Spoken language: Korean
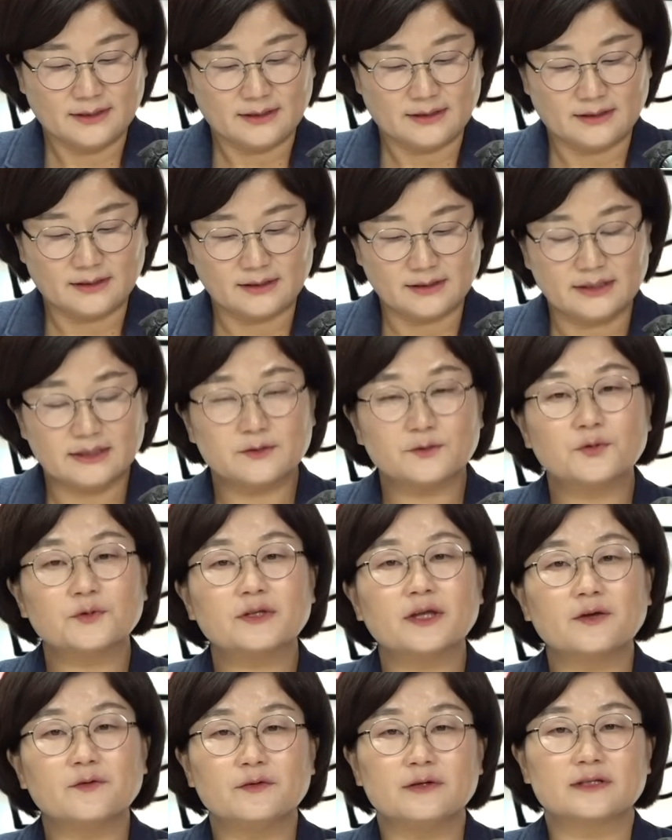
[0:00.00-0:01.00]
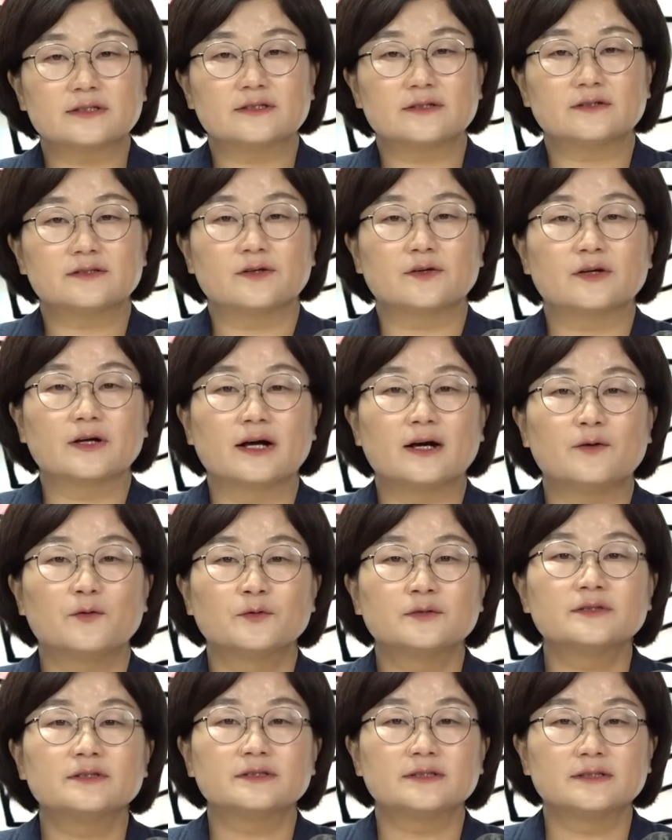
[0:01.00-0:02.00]
어, 이 토대 위에서 저희가
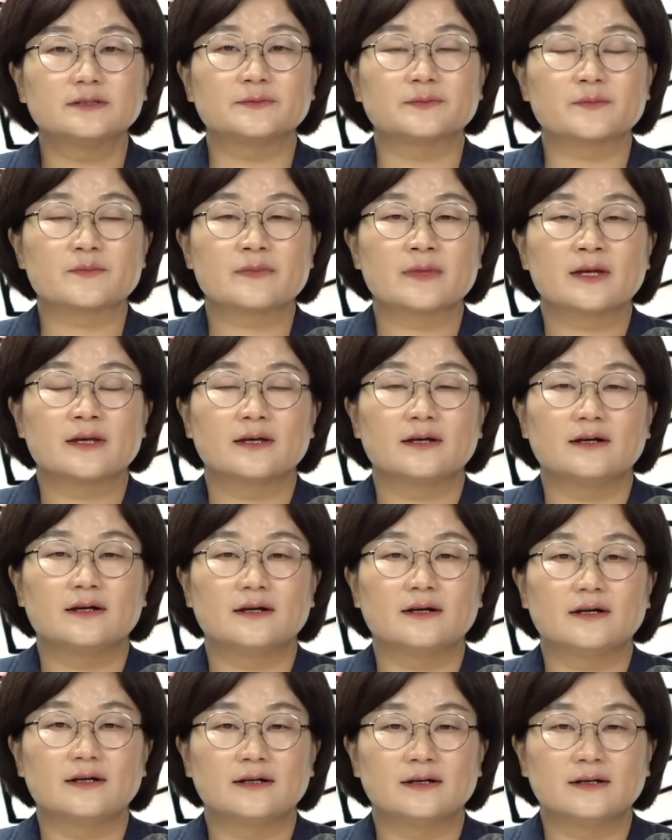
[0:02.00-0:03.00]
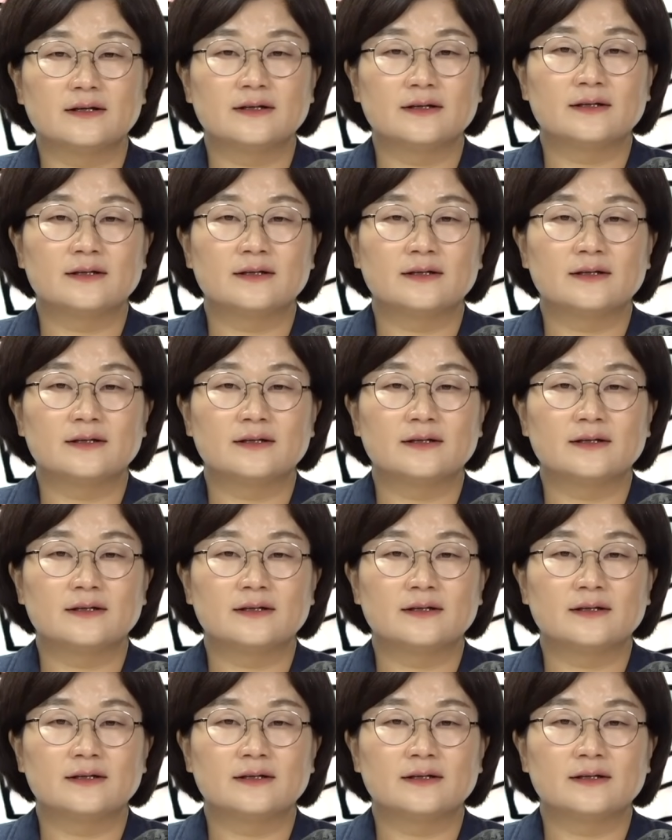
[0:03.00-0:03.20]
오늘은 어,